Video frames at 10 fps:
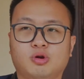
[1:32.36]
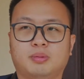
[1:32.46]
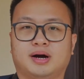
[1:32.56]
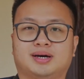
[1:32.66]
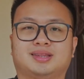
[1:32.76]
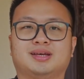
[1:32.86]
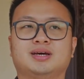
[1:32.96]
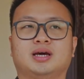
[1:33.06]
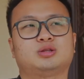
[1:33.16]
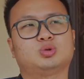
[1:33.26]
full banget
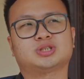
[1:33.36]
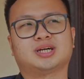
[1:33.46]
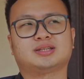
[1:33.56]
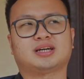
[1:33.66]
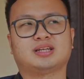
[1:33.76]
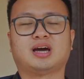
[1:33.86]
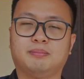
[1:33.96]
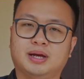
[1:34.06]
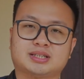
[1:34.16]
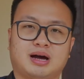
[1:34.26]
itu sekitar
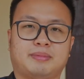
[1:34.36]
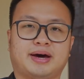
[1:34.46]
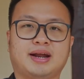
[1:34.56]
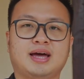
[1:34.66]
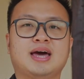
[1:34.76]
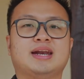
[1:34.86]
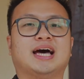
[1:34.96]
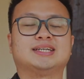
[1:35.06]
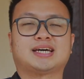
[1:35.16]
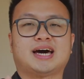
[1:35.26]
13 kamar
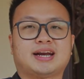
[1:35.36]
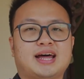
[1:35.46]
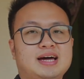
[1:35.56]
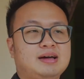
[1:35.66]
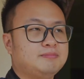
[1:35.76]
nah sekarang